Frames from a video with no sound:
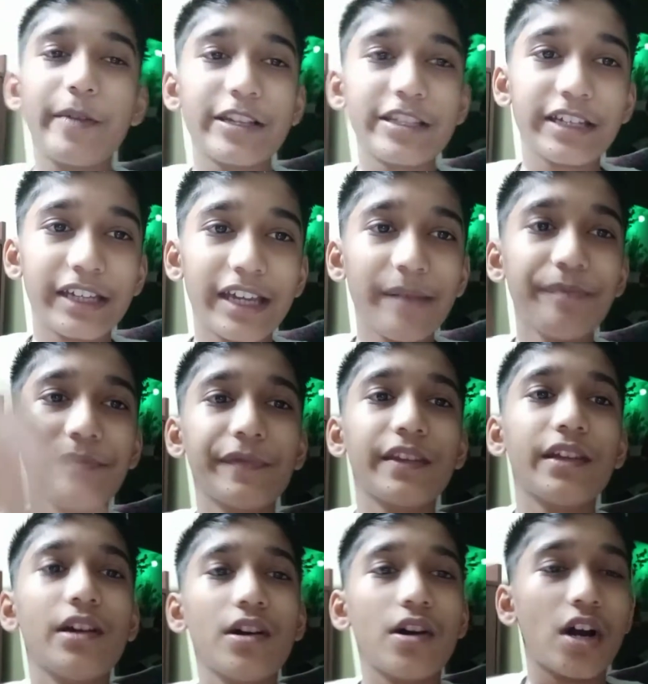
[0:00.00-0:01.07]
ही पड़ जाएंगे
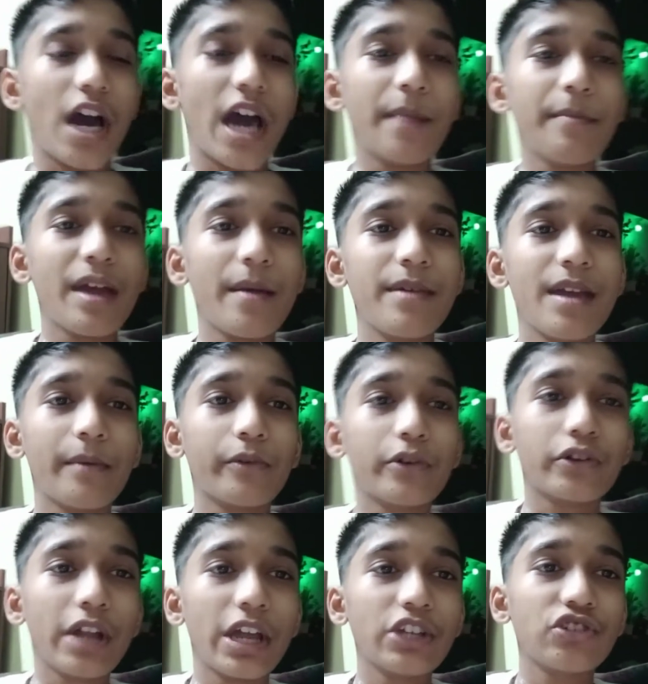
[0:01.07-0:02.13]
और मैं अभी आपको
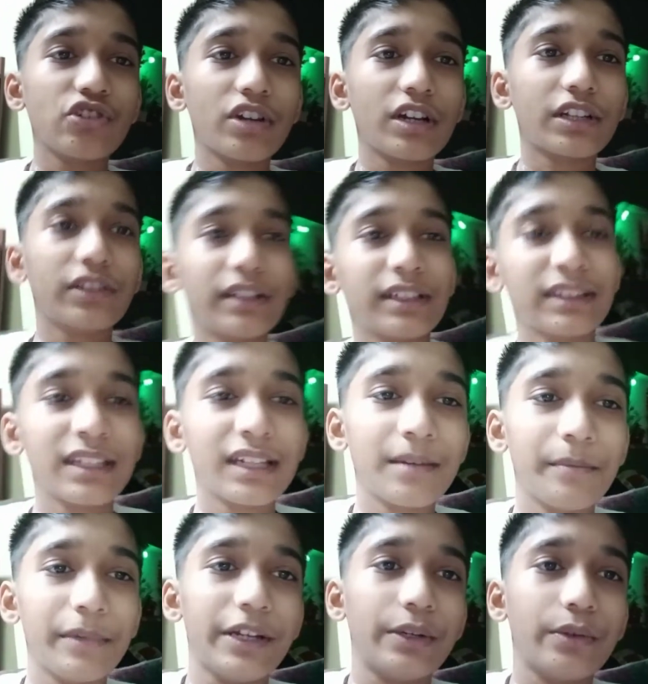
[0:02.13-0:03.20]
ड्राइंग शो करता हूँ कितनी
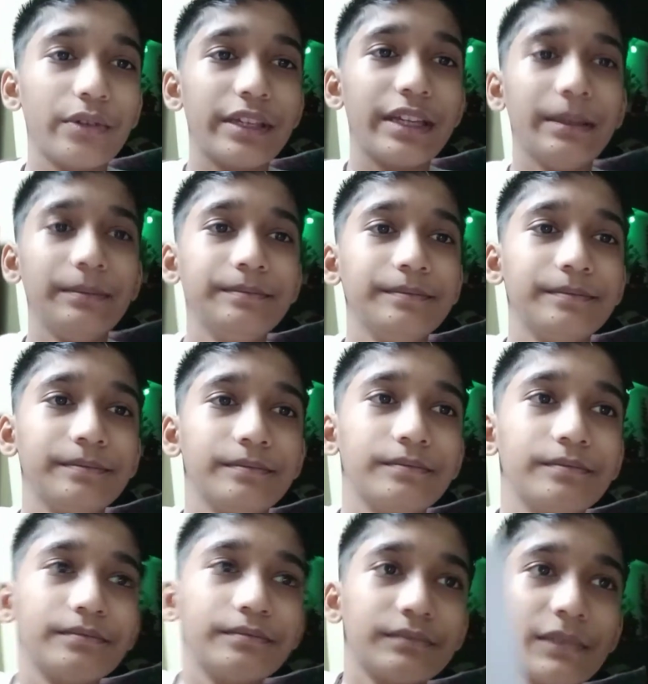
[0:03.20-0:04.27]
कंप्लीट हुई है
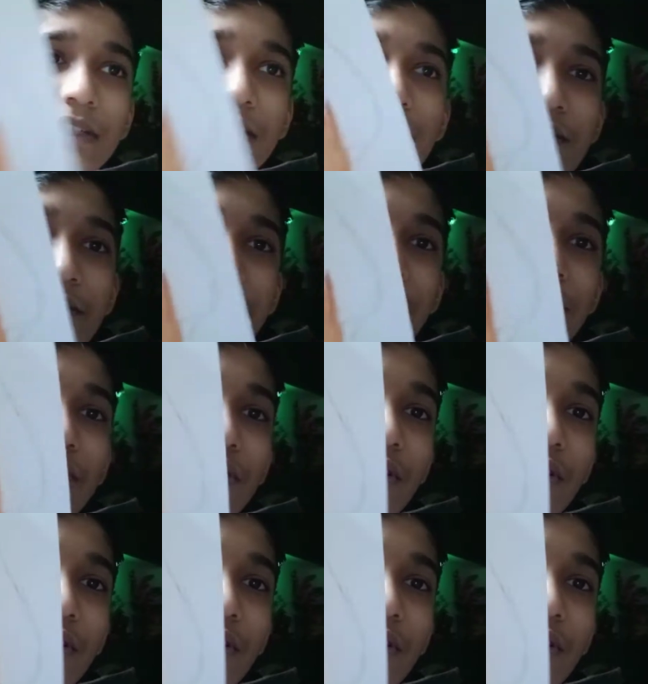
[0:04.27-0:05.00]
फिर